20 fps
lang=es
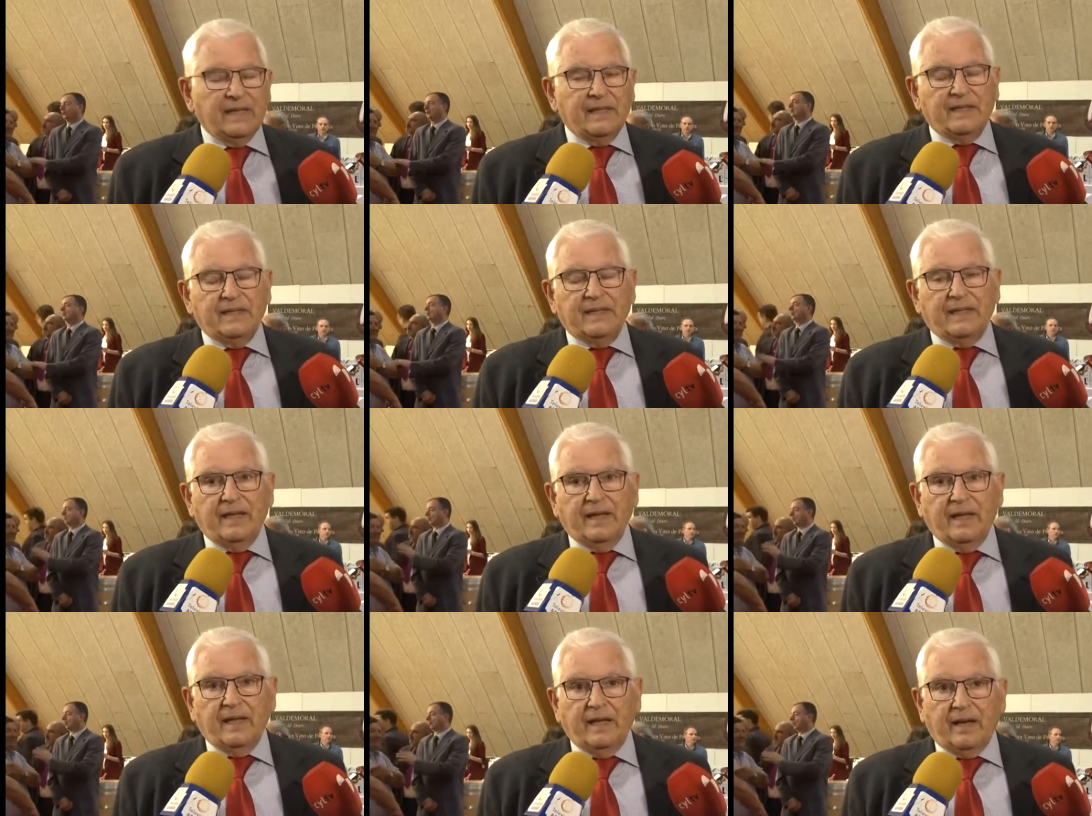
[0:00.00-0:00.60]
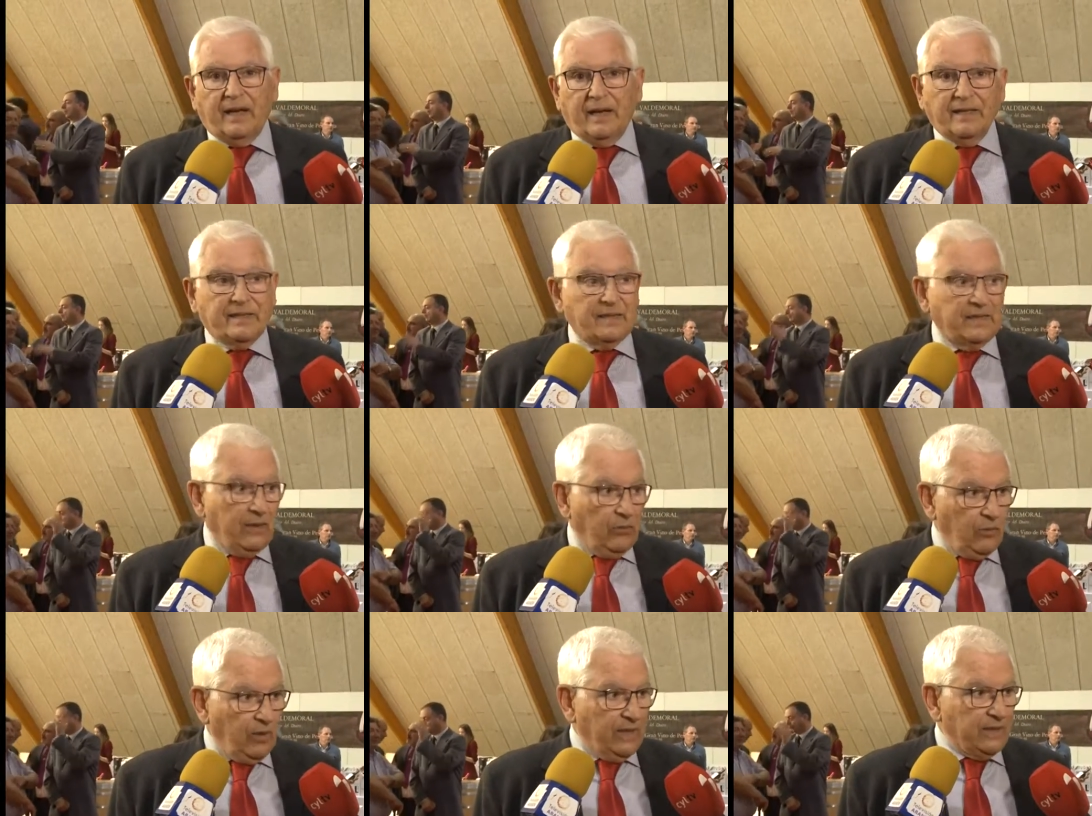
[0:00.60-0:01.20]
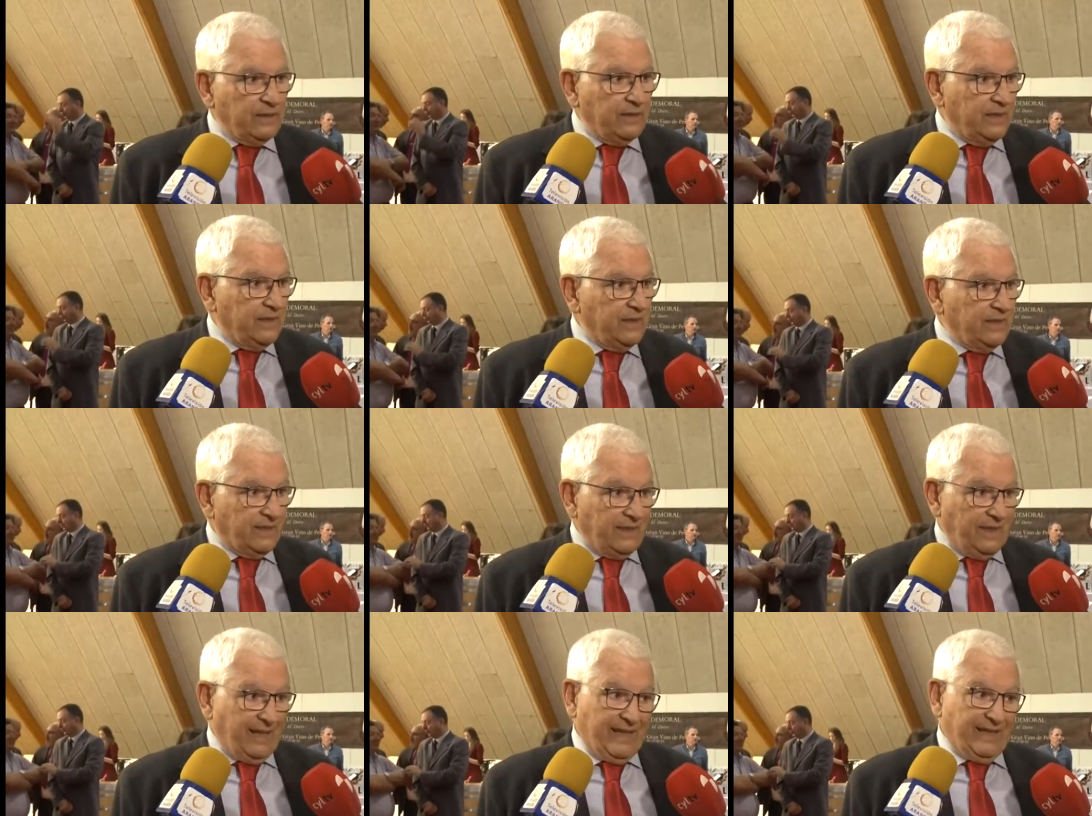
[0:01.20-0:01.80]
de
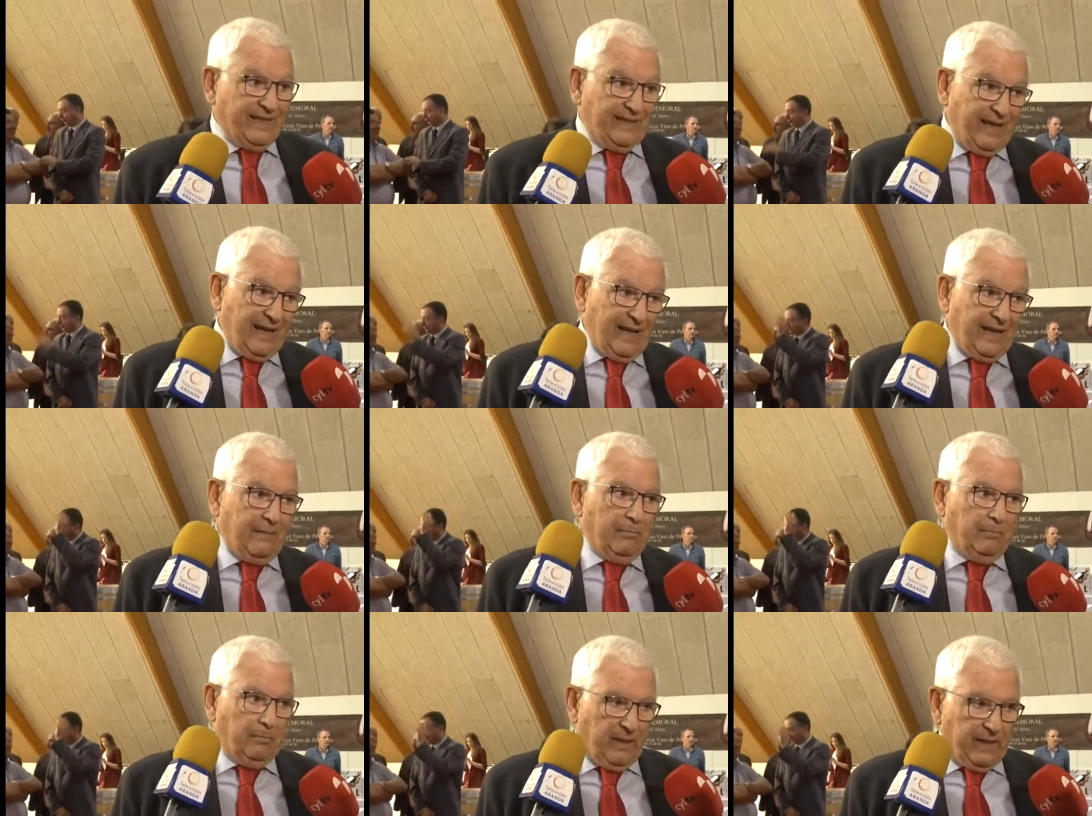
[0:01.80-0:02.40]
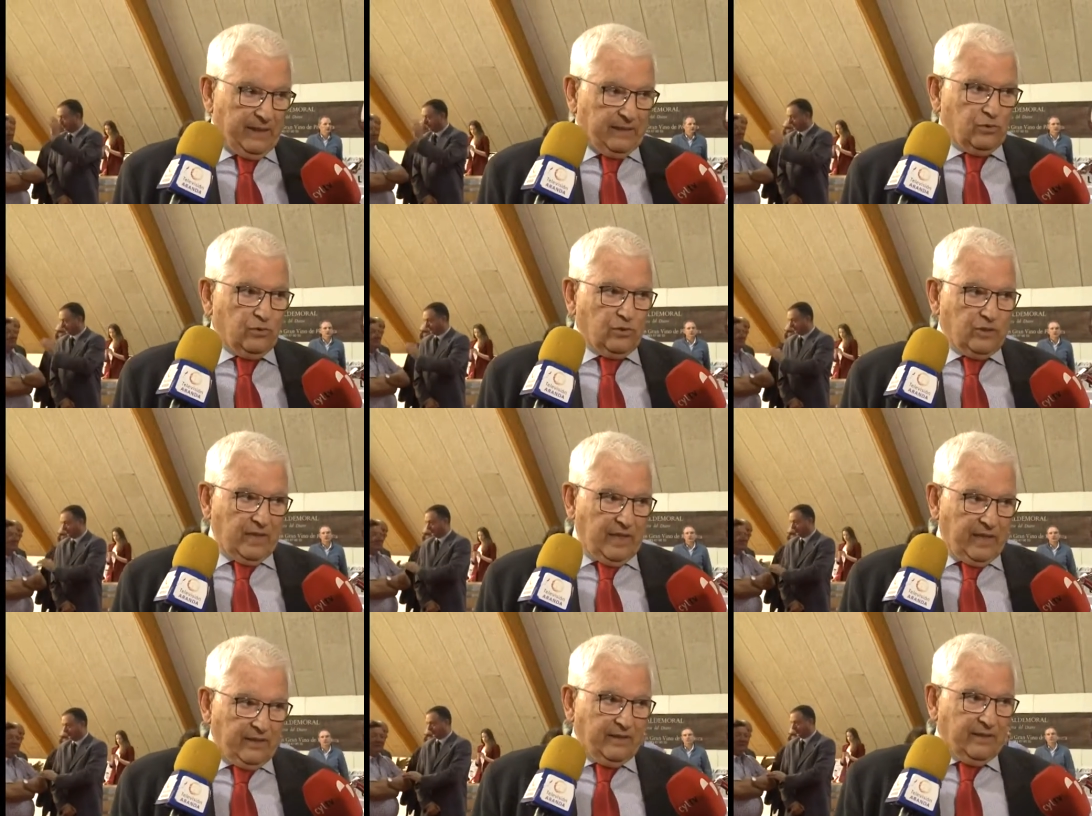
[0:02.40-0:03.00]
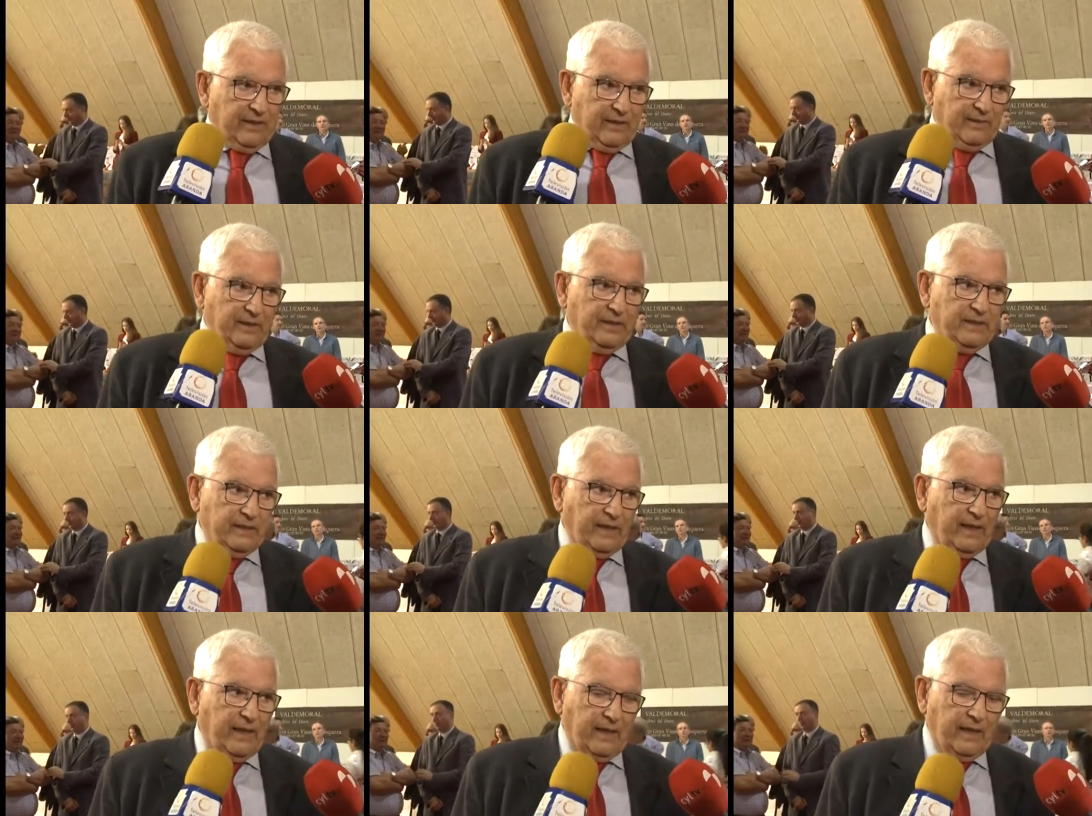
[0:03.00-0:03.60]
restaurantes que tengan platos de la dieta
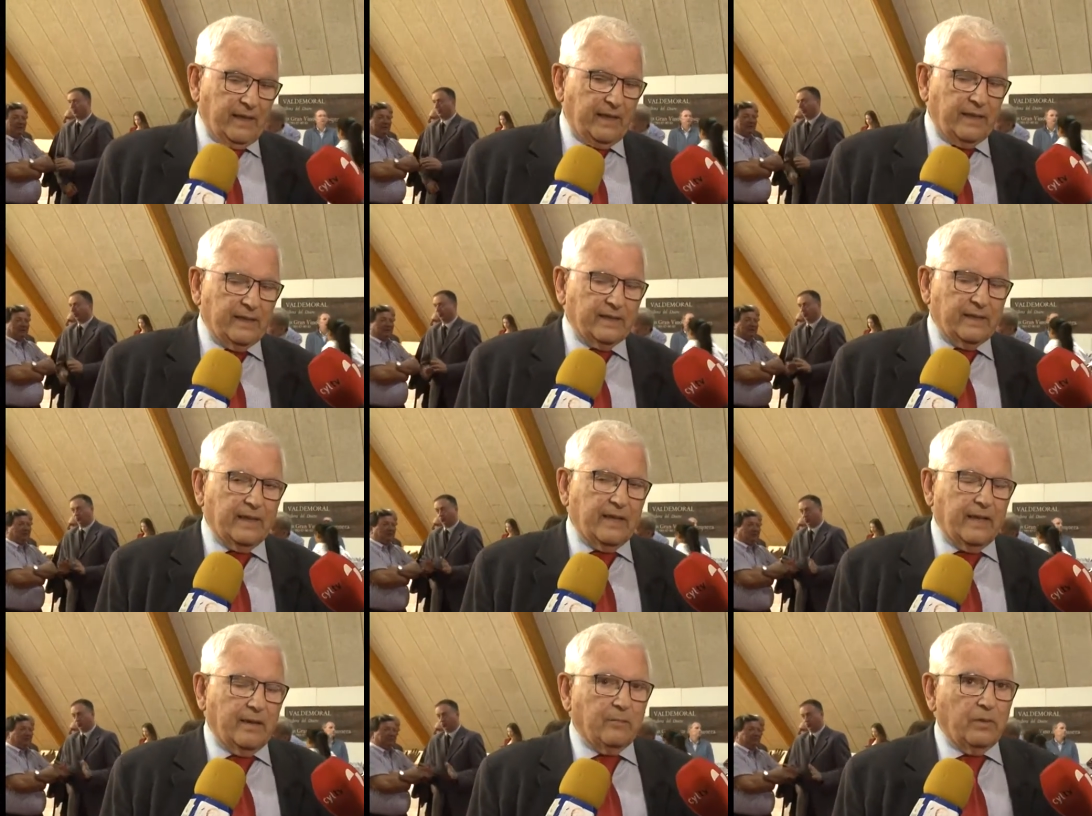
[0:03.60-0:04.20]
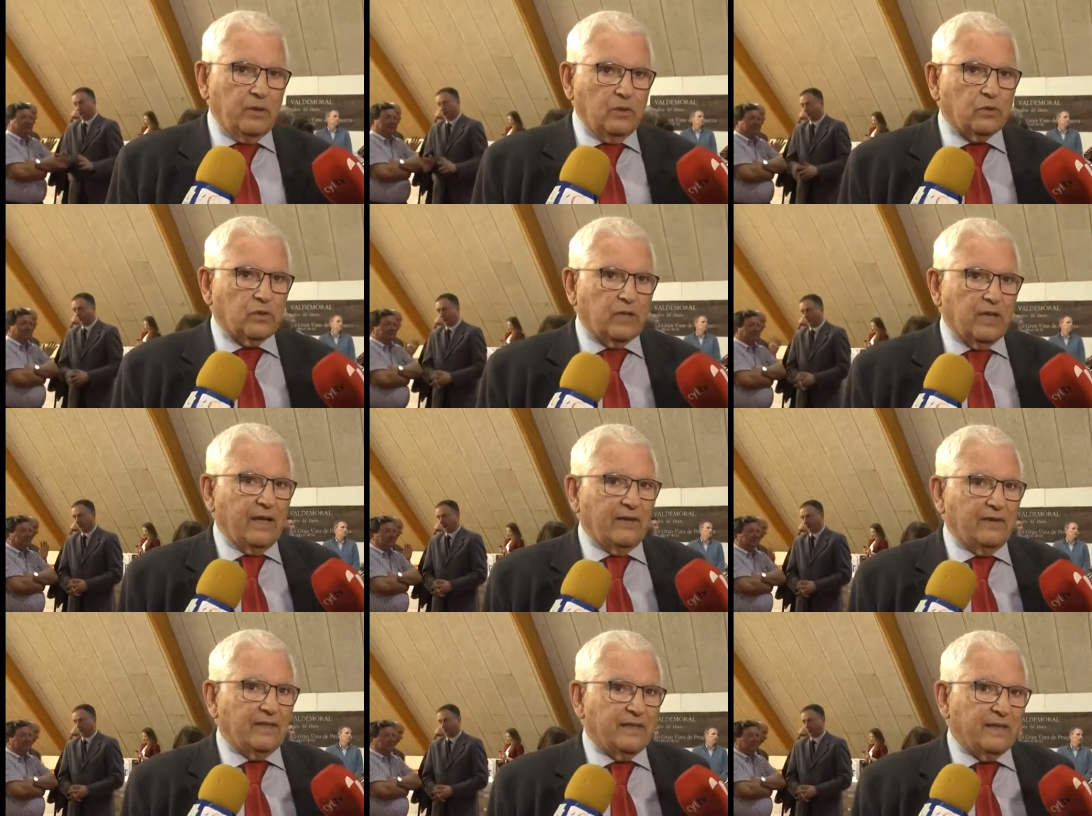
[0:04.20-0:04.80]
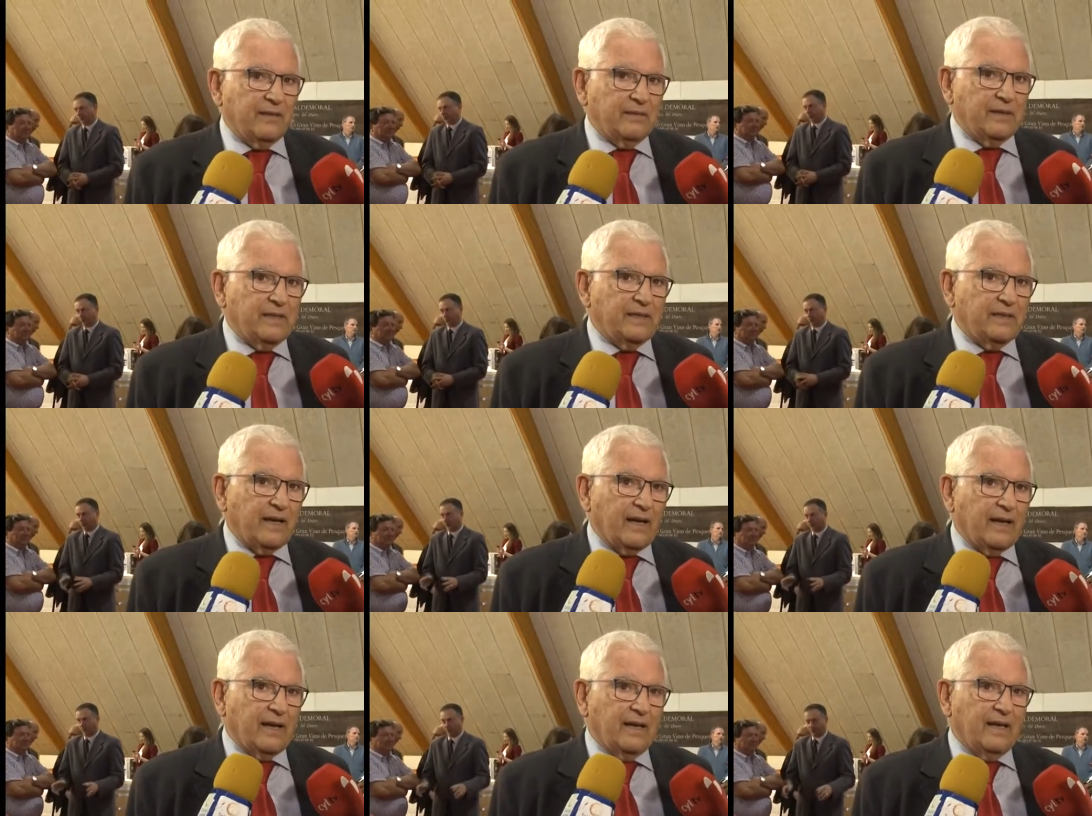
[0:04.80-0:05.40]
mediterránea, que tengan menús de la dieta
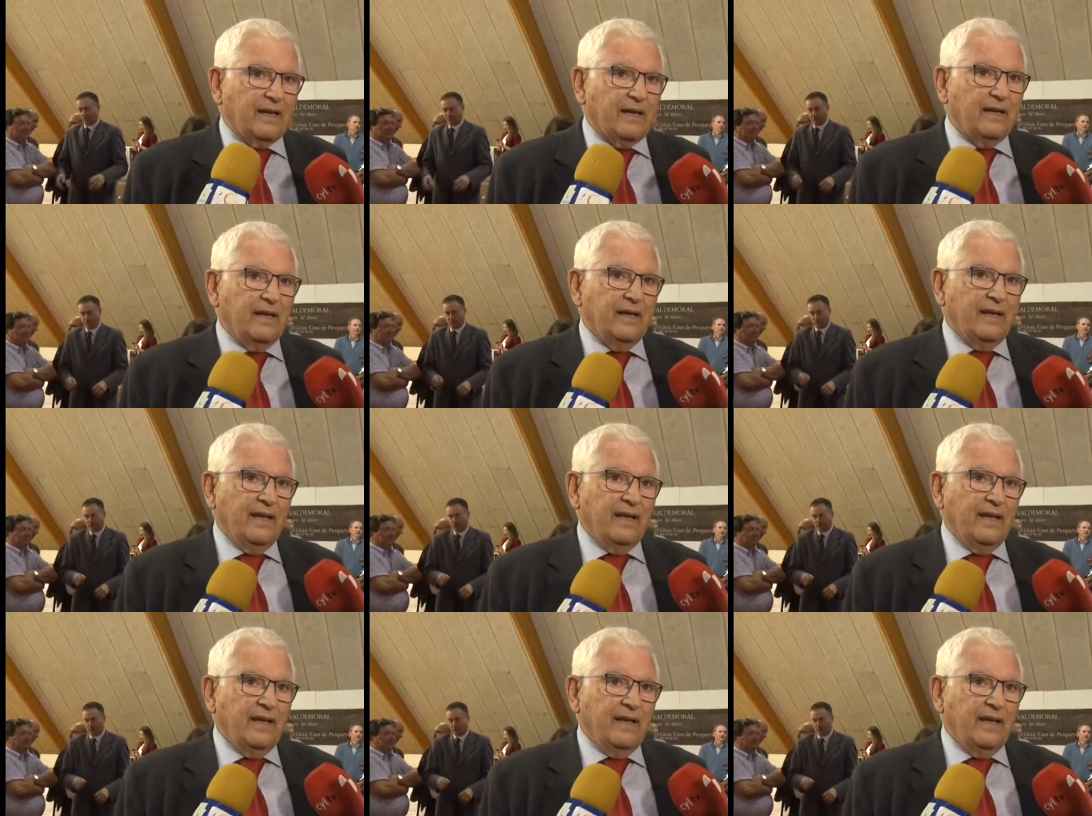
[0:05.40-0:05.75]
mediterránea,